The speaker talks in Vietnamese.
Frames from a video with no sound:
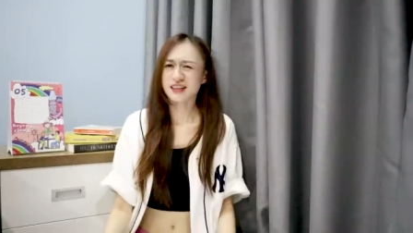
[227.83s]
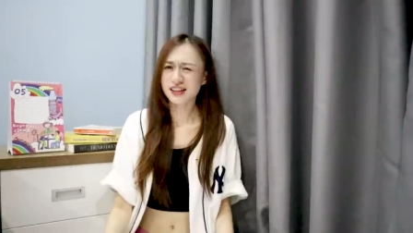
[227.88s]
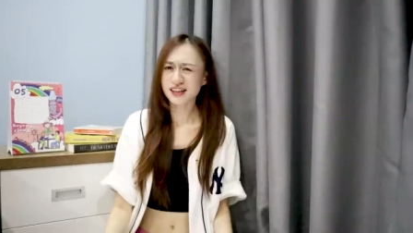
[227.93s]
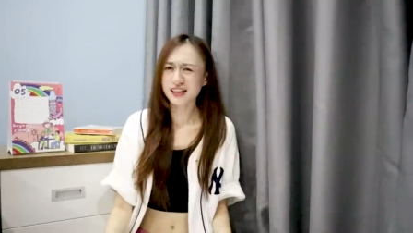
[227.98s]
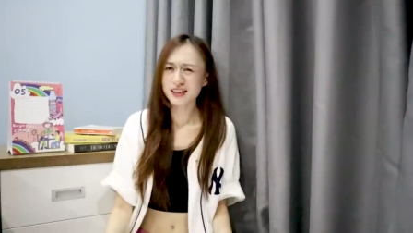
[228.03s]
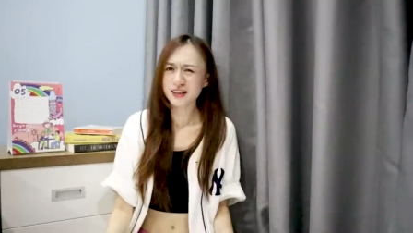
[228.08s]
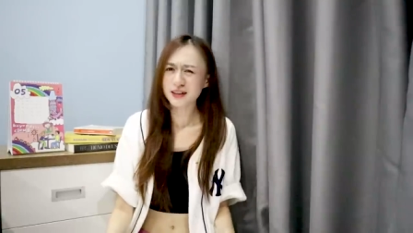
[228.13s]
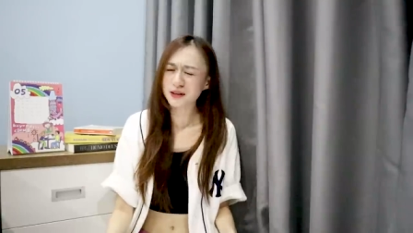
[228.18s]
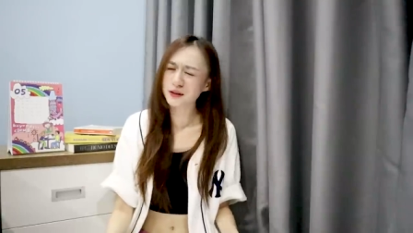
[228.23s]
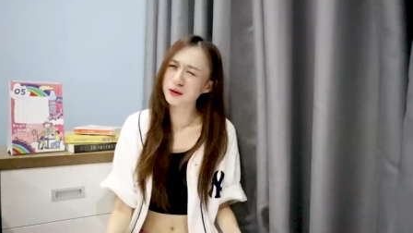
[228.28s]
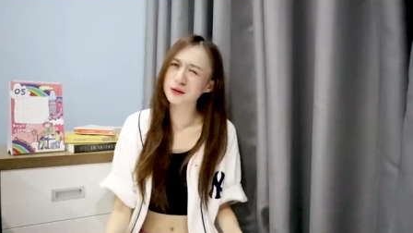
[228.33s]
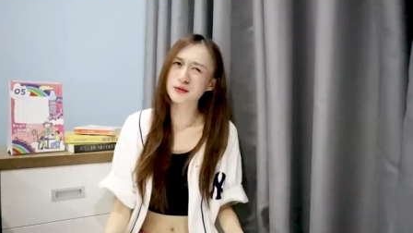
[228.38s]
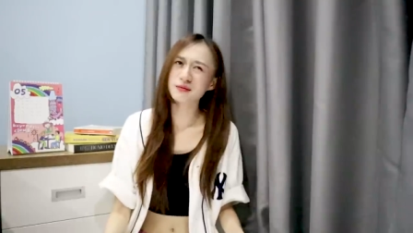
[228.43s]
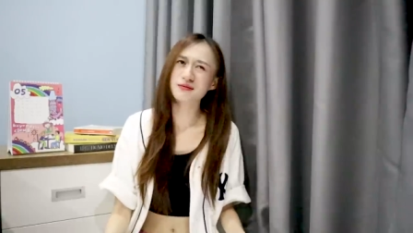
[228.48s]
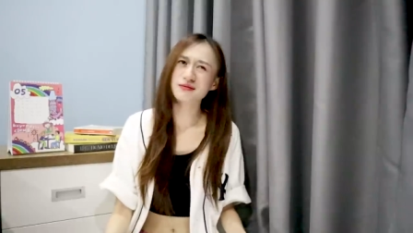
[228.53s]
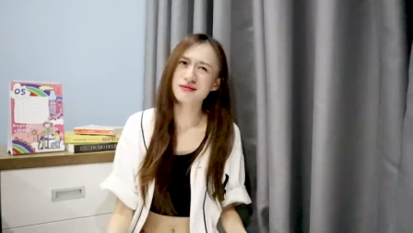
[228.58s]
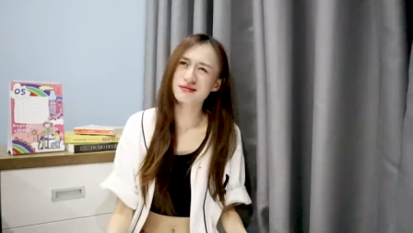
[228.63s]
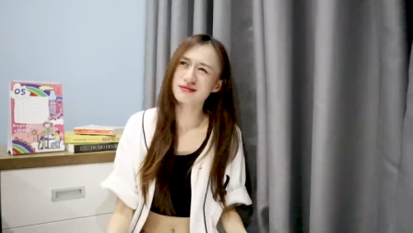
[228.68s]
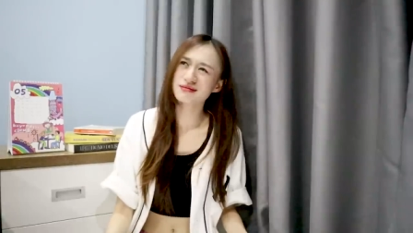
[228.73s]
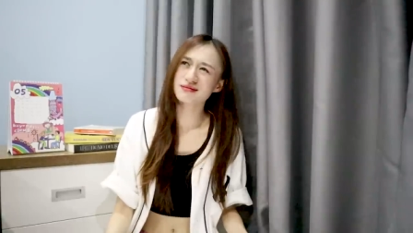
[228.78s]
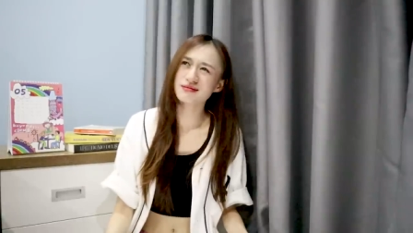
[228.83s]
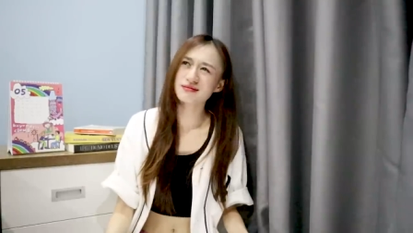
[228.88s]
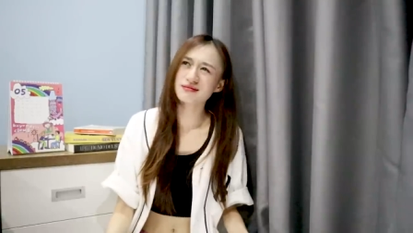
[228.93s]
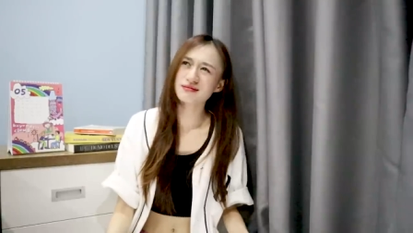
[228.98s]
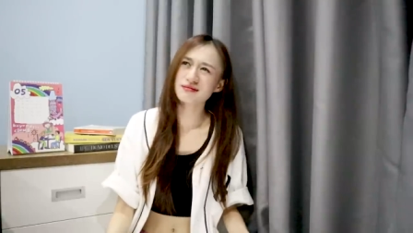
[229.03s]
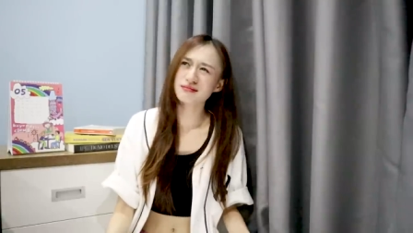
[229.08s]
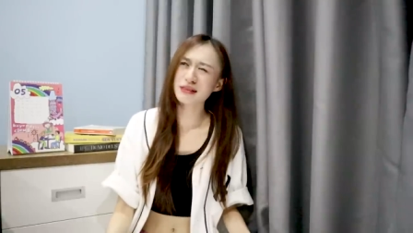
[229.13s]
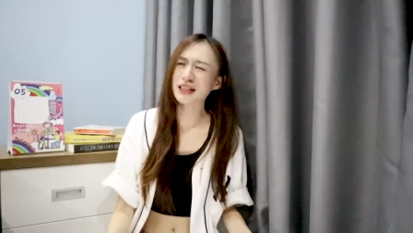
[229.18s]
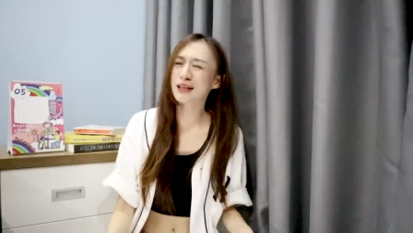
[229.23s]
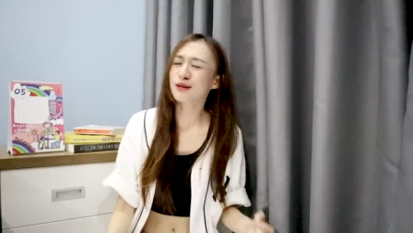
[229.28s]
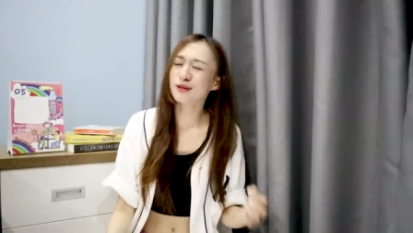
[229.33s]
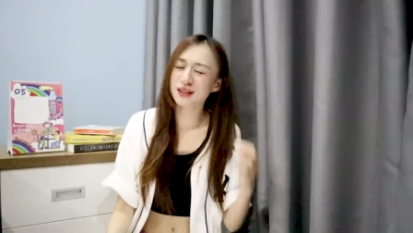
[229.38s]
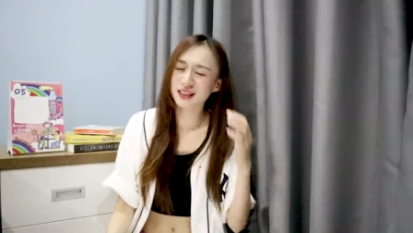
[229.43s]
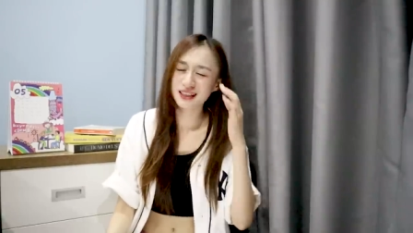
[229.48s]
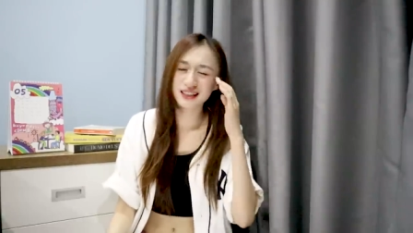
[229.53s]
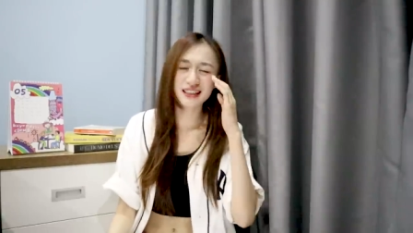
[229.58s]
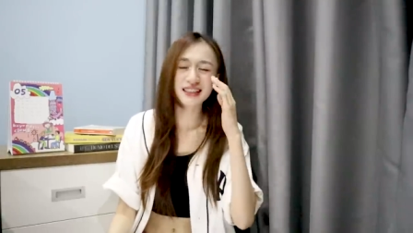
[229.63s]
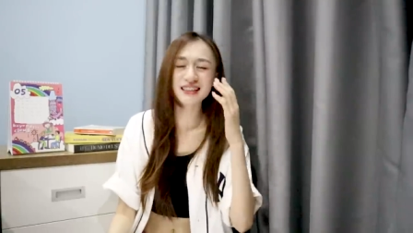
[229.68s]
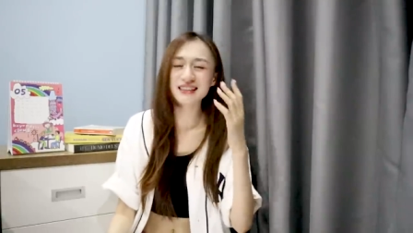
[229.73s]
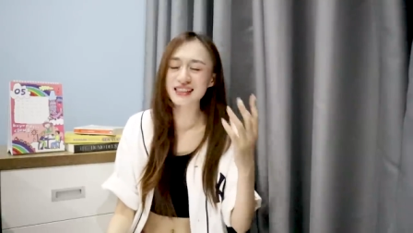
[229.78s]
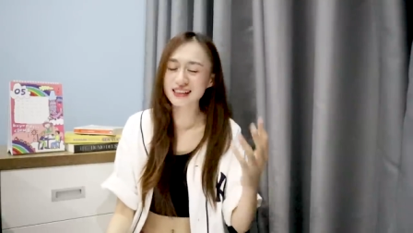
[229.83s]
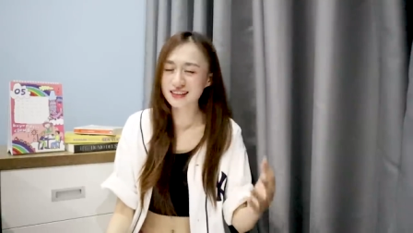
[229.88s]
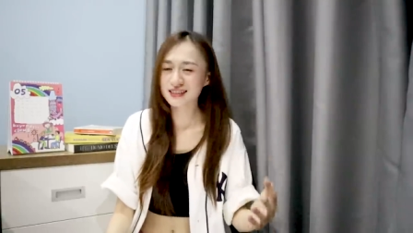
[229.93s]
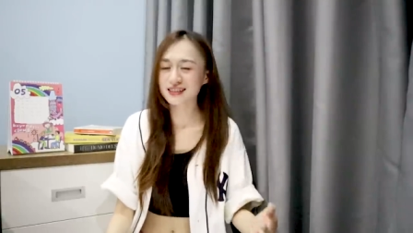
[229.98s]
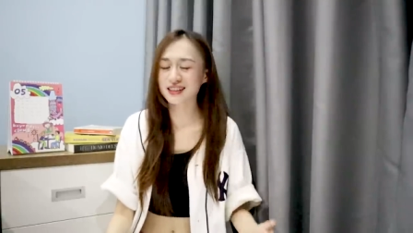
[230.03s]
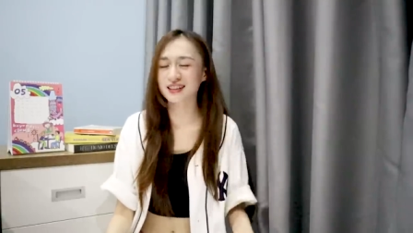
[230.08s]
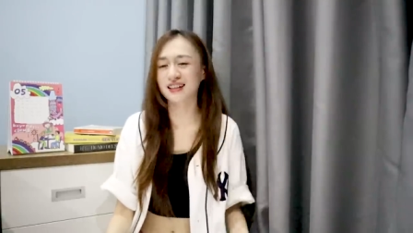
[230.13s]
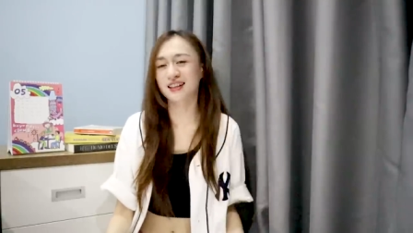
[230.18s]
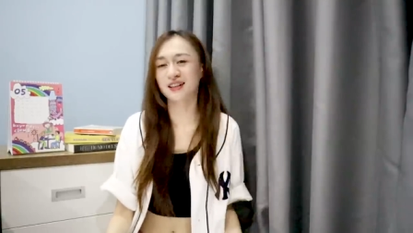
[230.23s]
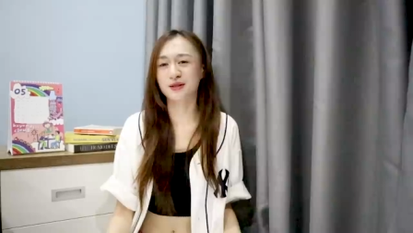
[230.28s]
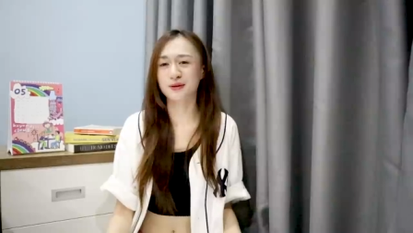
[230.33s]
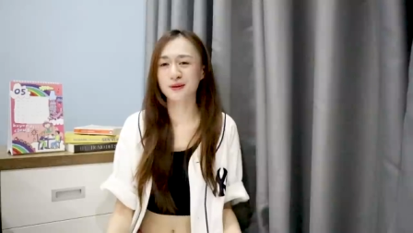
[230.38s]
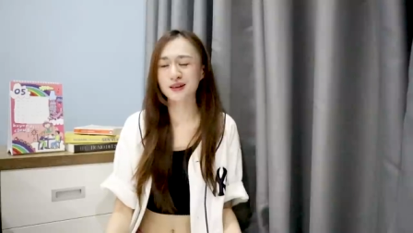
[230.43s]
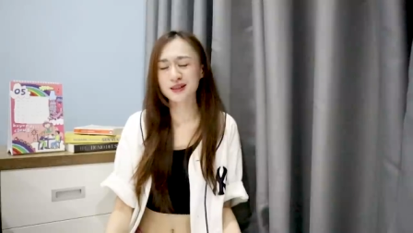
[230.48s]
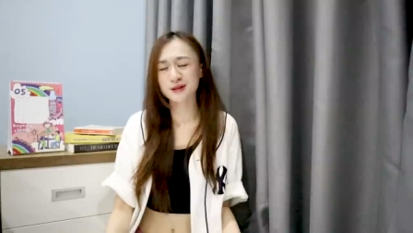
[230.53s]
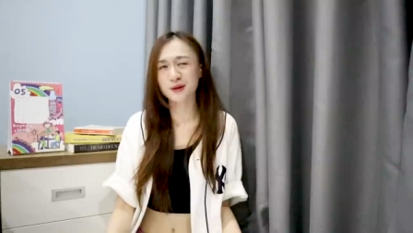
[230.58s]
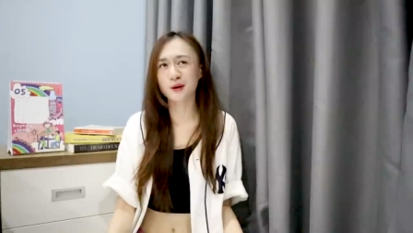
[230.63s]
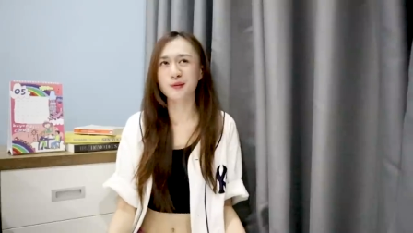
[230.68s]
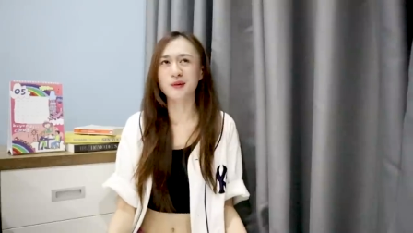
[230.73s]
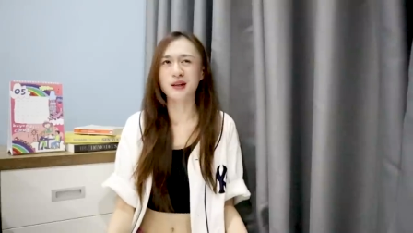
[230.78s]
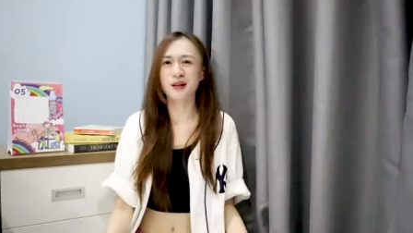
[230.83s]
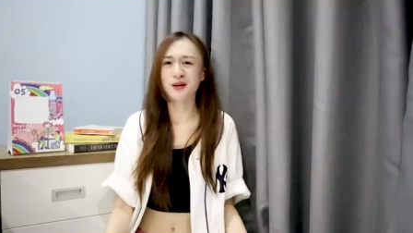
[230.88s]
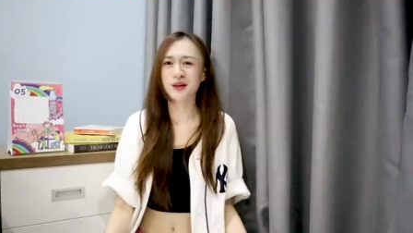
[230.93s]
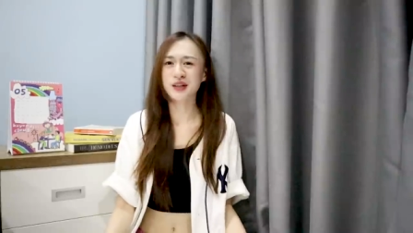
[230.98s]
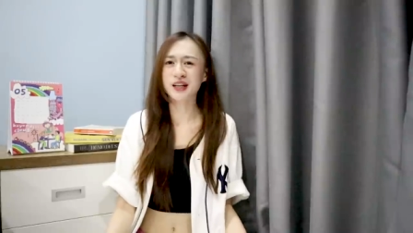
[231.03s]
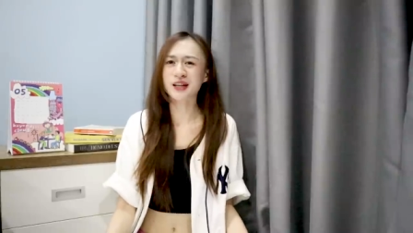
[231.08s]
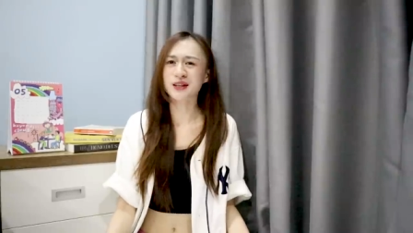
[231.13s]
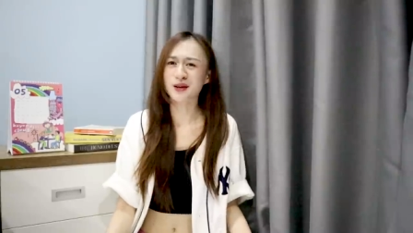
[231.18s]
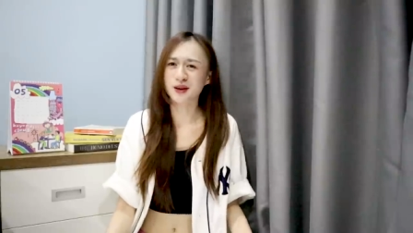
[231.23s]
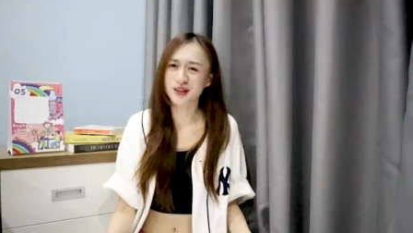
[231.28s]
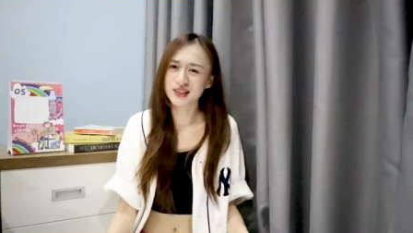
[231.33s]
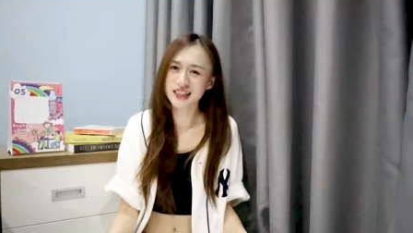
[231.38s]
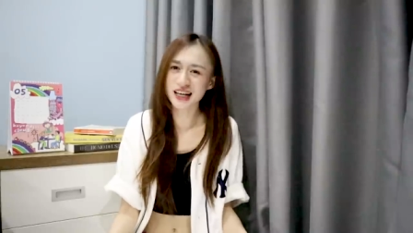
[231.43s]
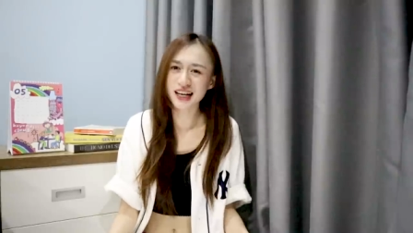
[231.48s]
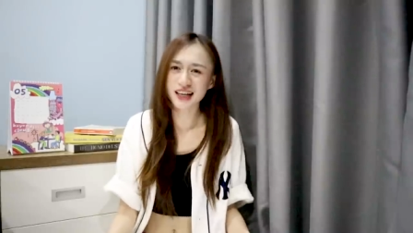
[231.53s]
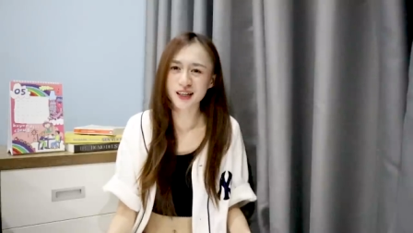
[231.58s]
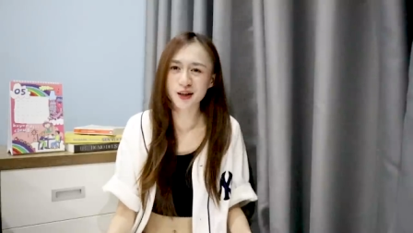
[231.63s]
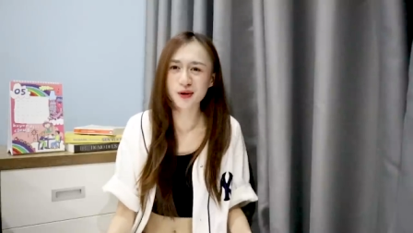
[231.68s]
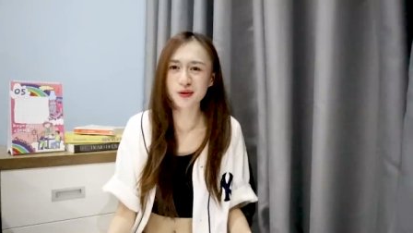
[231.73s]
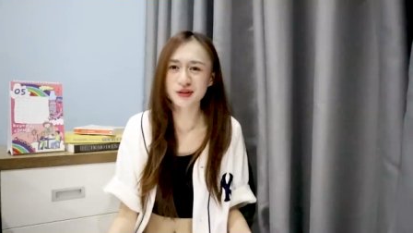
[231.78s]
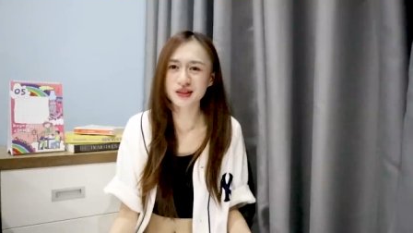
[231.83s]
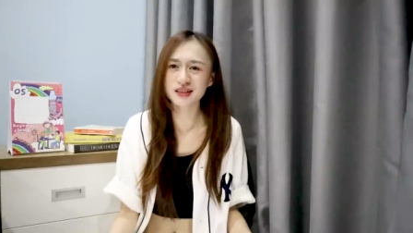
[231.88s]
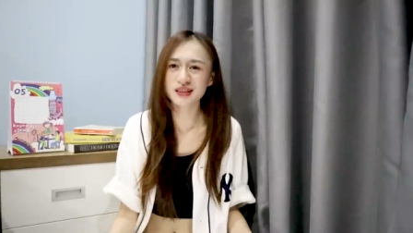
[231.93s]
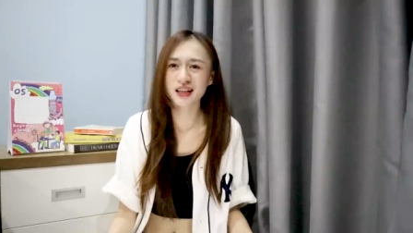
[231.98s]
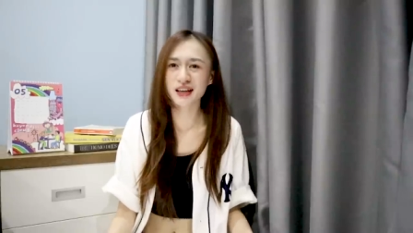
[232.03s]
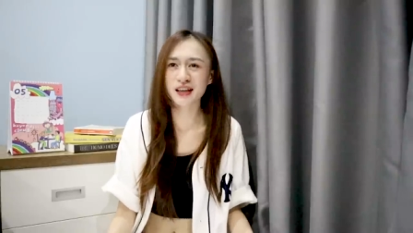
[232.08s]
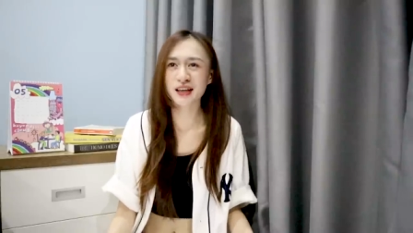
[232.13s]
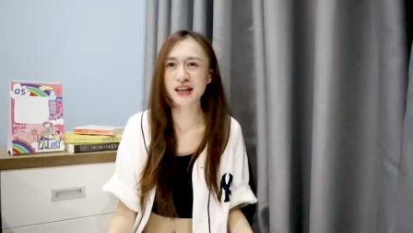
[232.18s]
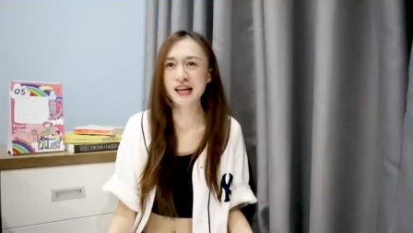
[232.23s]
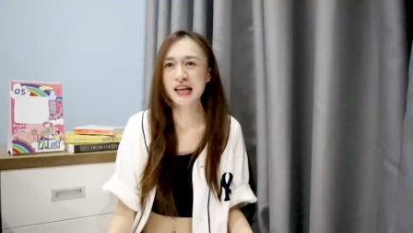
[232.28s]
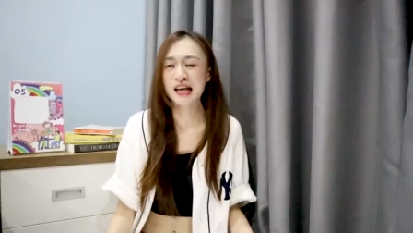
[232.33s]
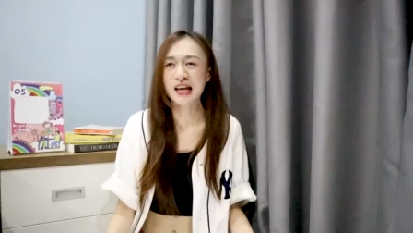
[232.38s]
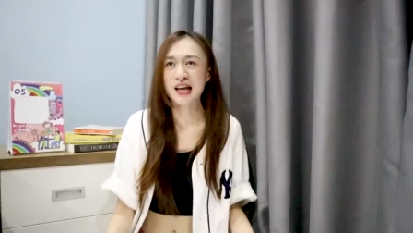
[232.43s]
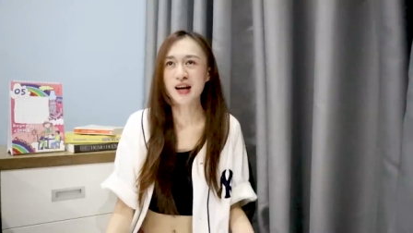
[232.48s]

đấy kiểu mình không thể nghĩ ra được rằng là crush của mình có thể nói ra cái câu như thế